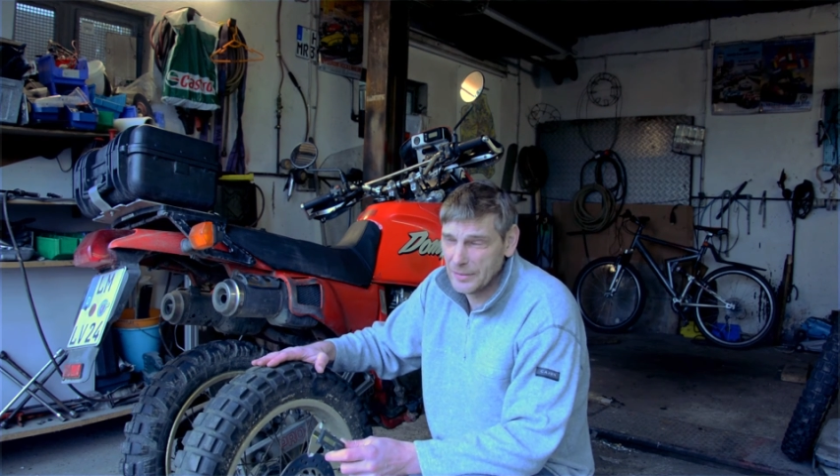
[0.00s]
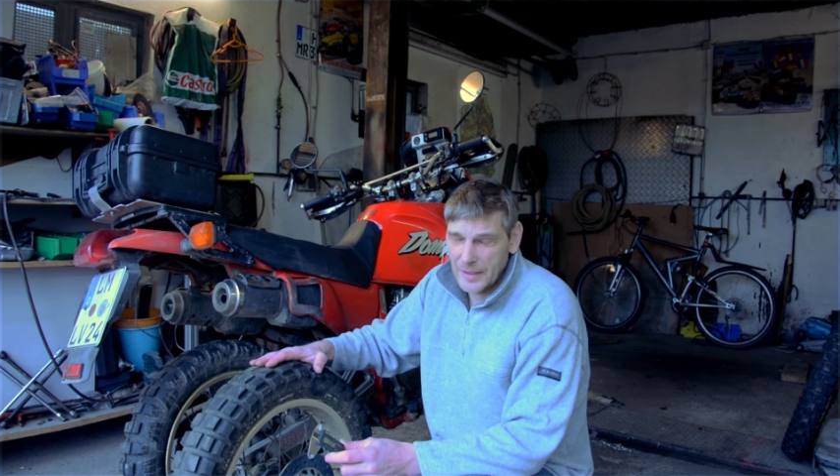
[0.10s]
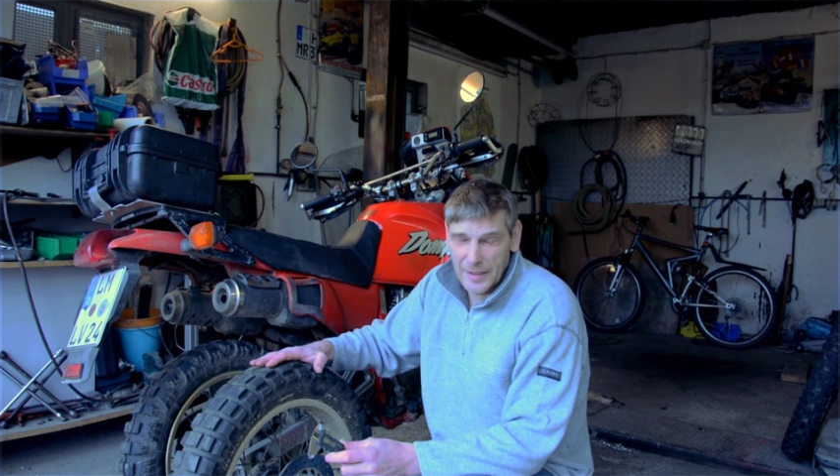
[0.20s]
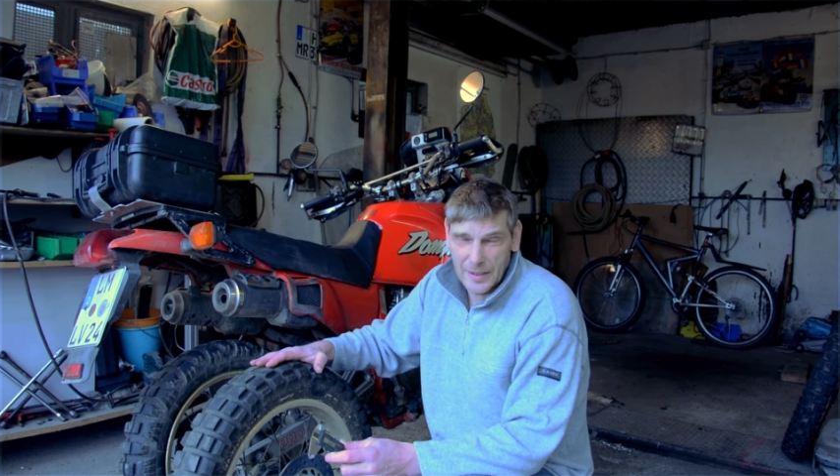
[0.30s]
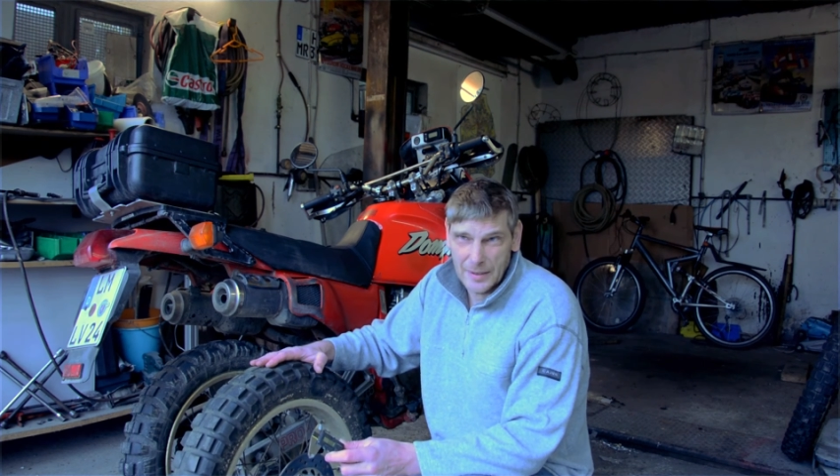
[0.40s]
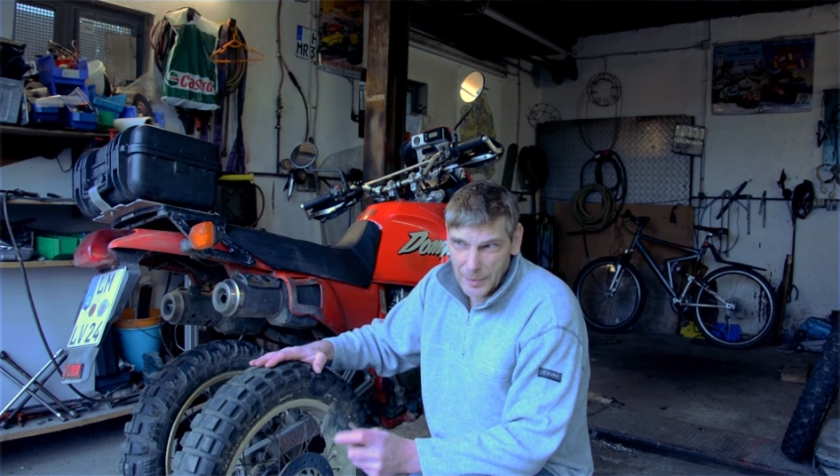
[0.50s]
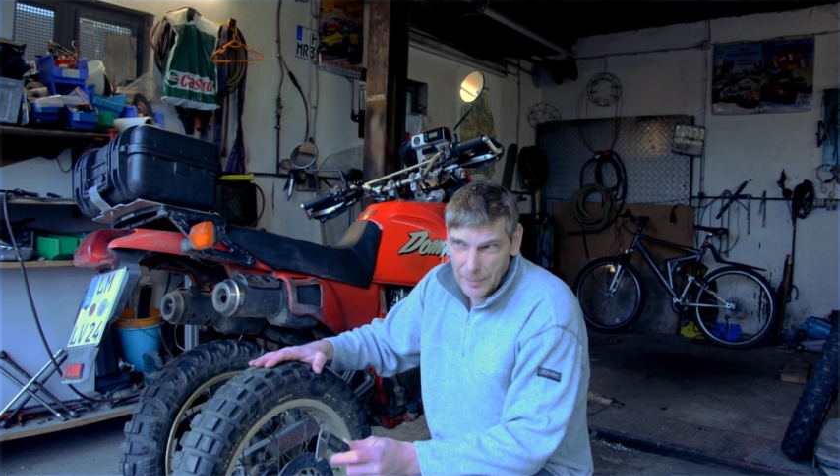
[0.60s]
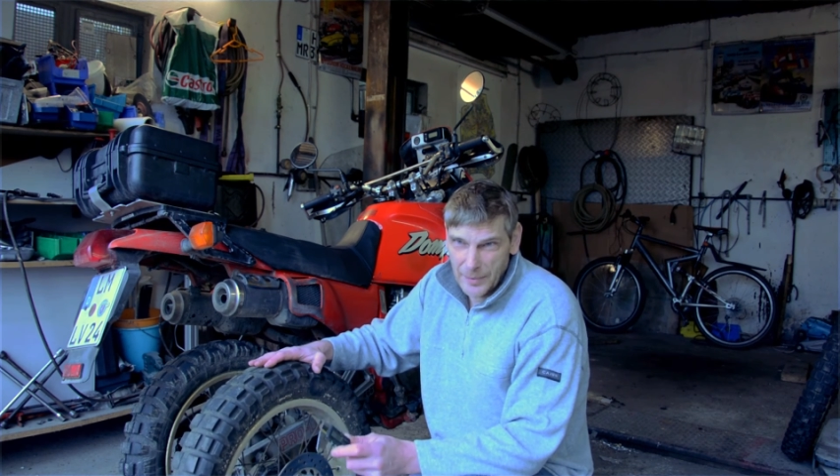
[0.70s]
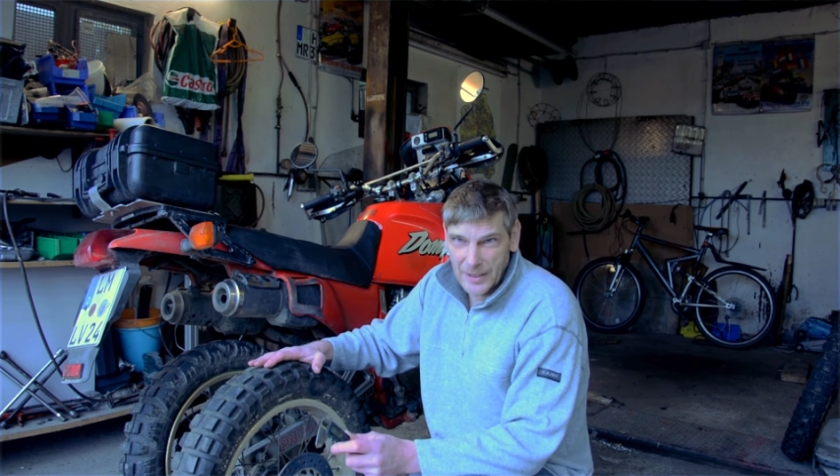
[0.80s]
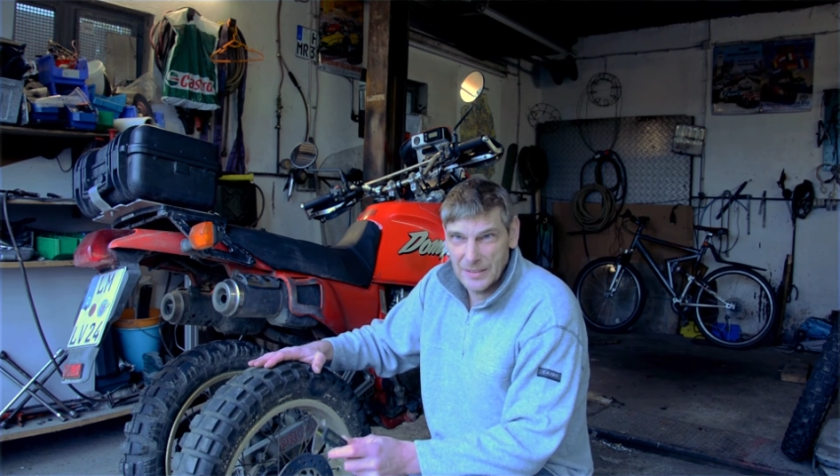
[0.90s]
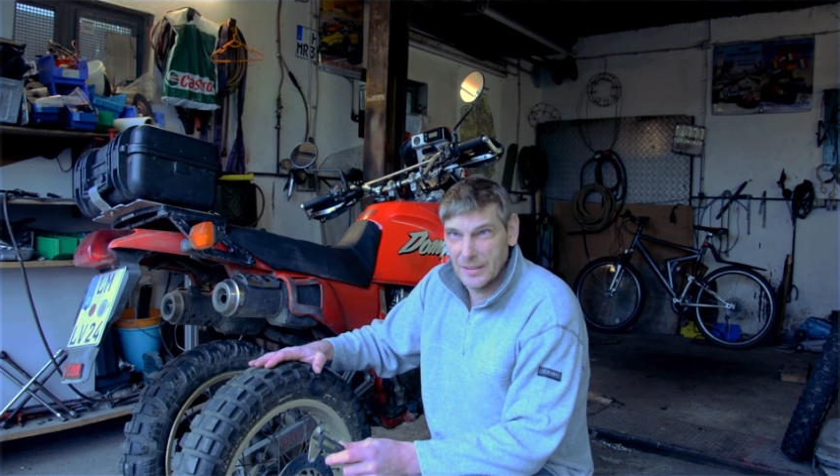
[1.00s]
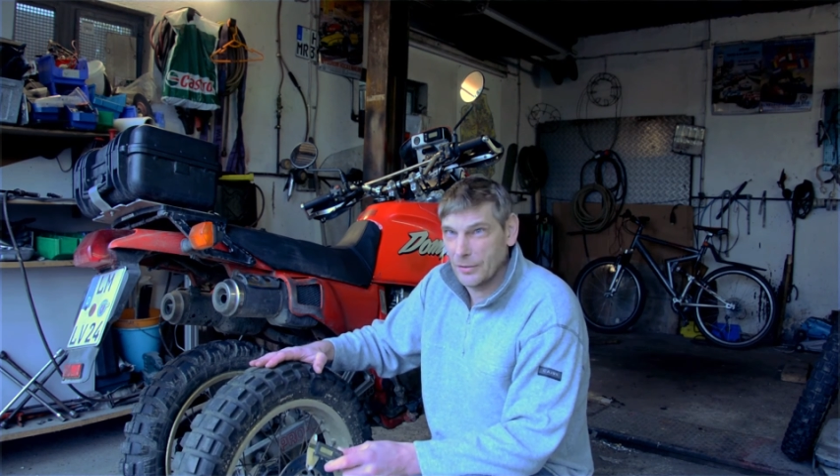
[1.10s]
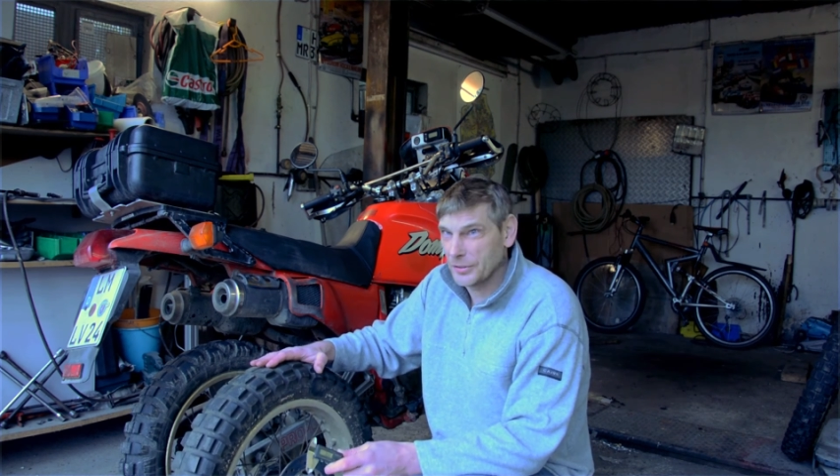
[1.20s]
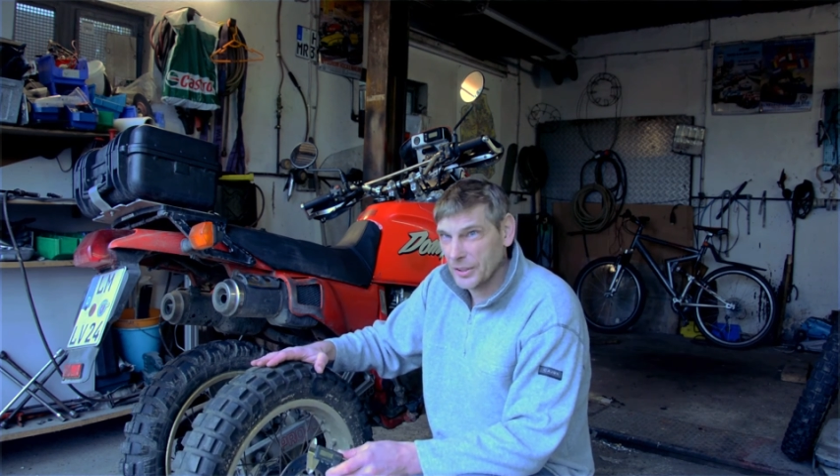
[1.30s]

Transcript: der beim Nassen auf